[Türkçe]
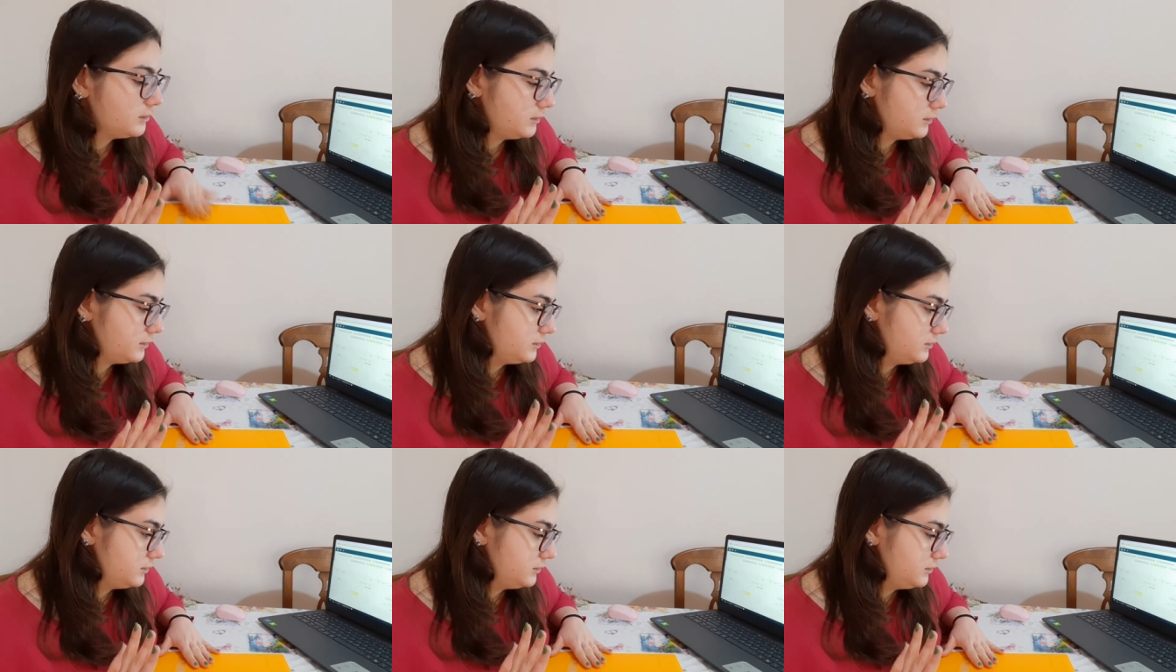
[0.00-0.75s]
E,
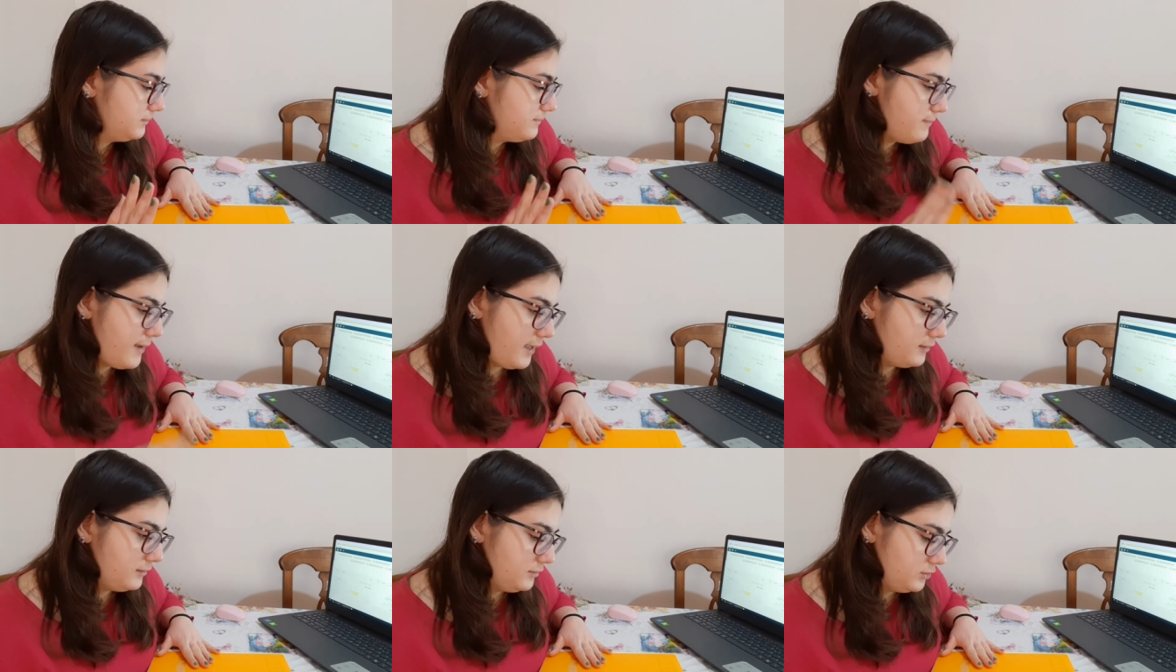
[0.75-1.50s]

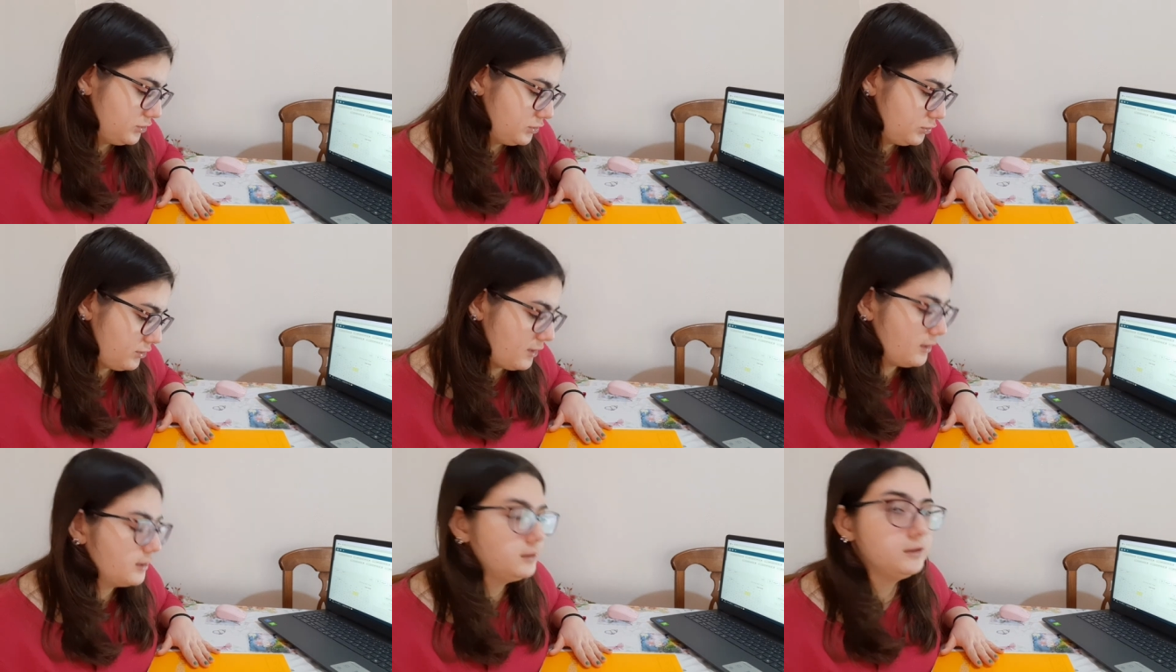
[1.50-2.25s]
ben şu
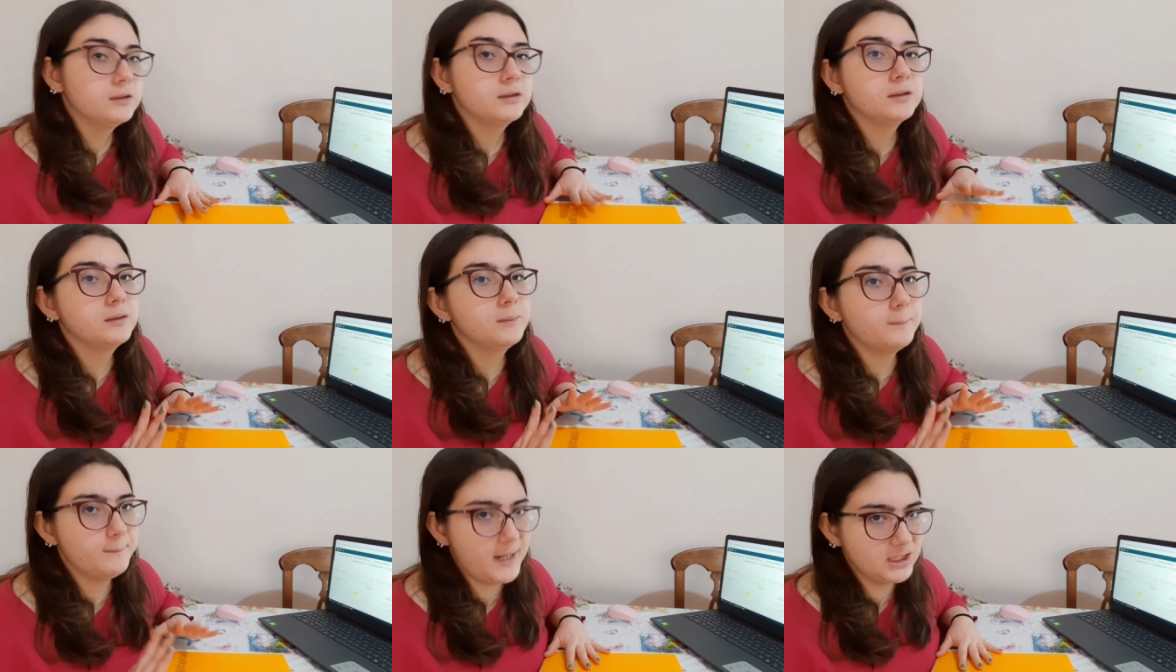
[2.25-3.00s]
an
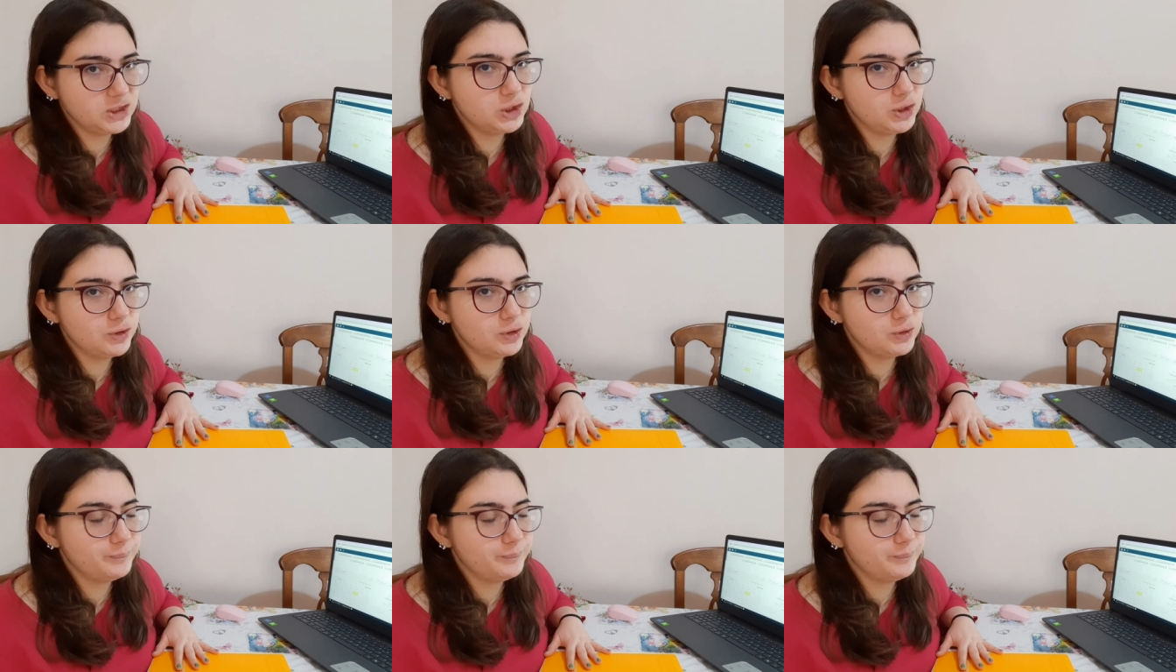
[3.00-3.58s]
başlıyorum.